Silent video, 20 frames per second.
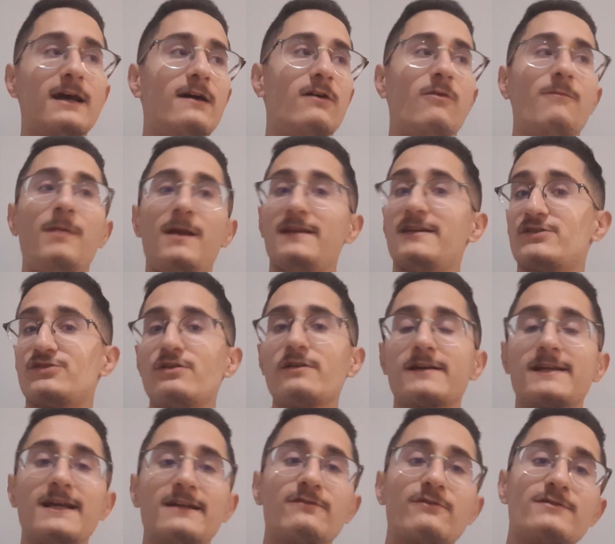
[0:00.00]
On parle d'un joueur
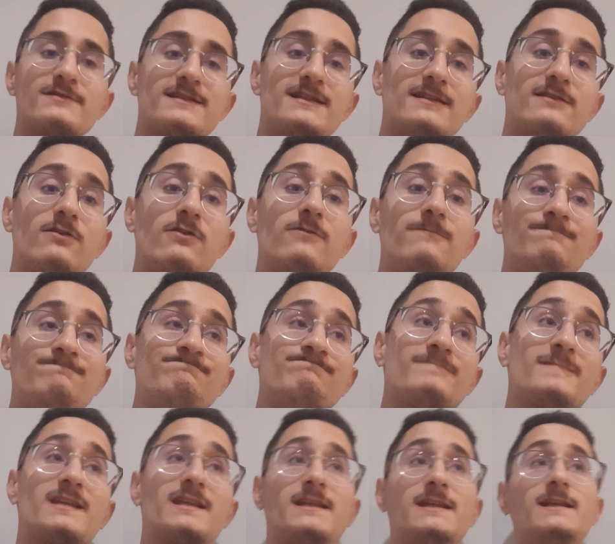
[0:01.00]
qui a 37 ans,
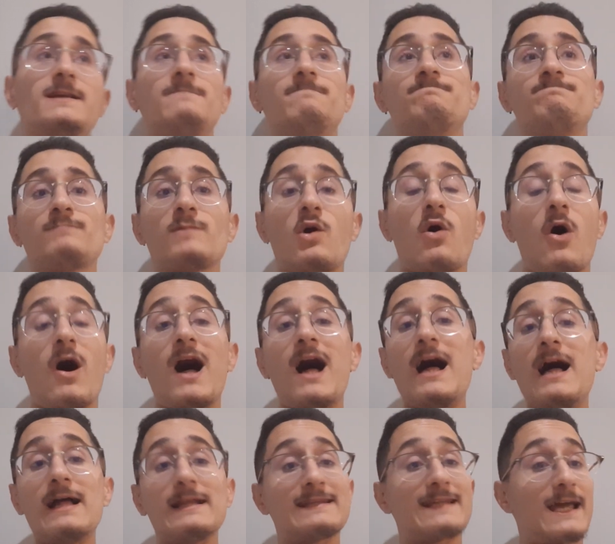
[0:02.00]
qui
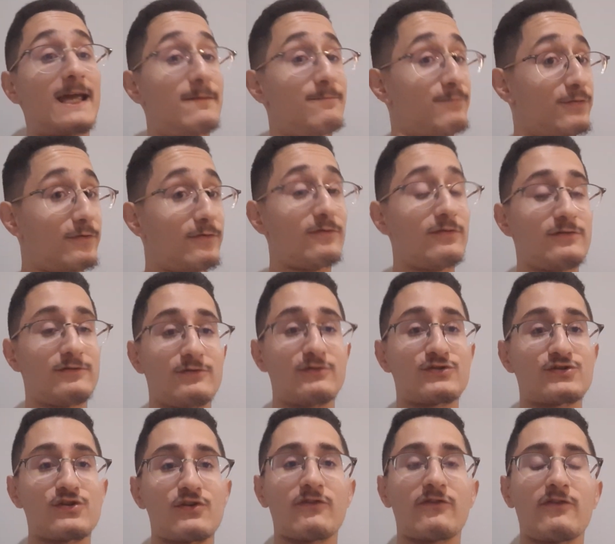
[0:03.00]
aura très peu de
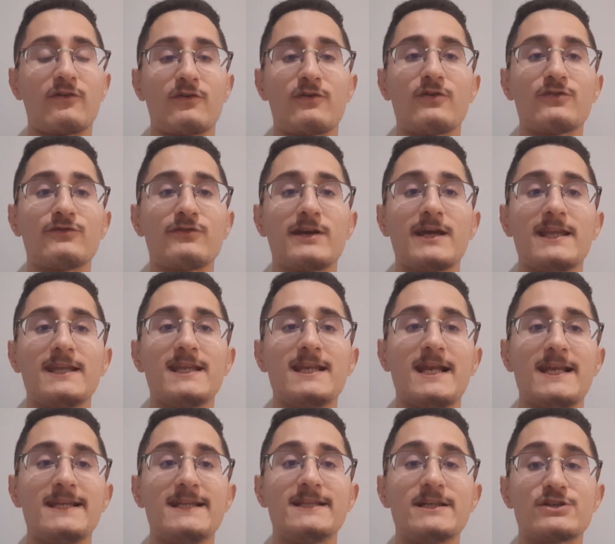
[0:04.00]
chances encore de gagner la
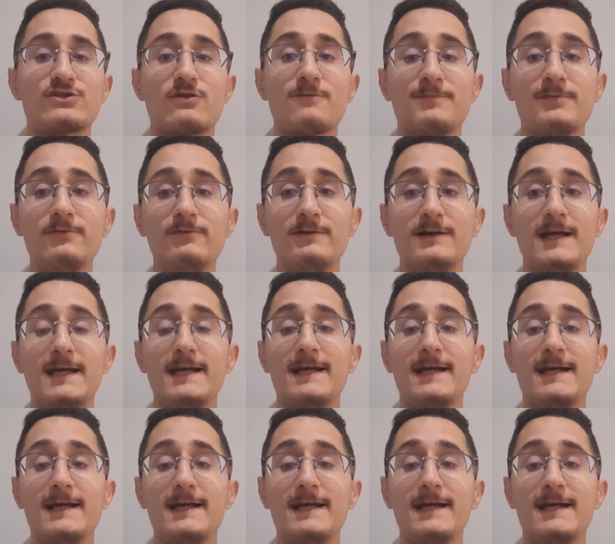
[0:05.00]
Ligue des Champions.